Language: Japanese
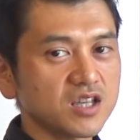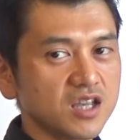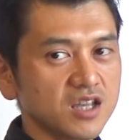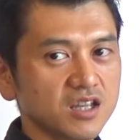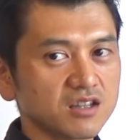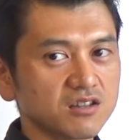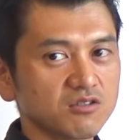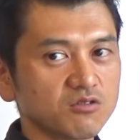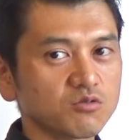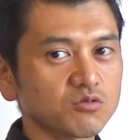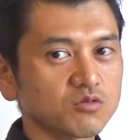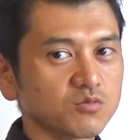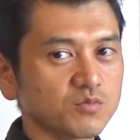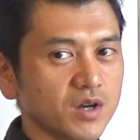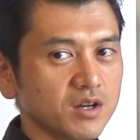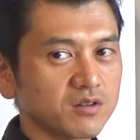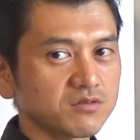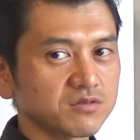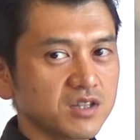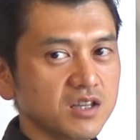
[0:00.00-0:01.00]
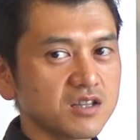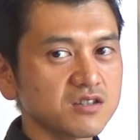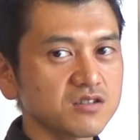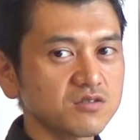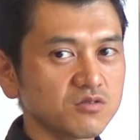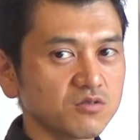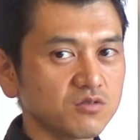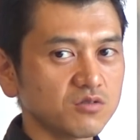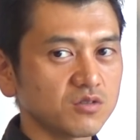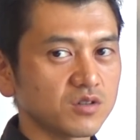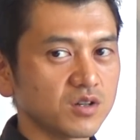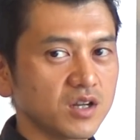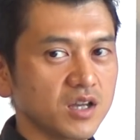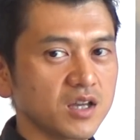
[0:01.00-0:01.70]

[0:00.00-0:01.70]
制限という、このまあ2つの、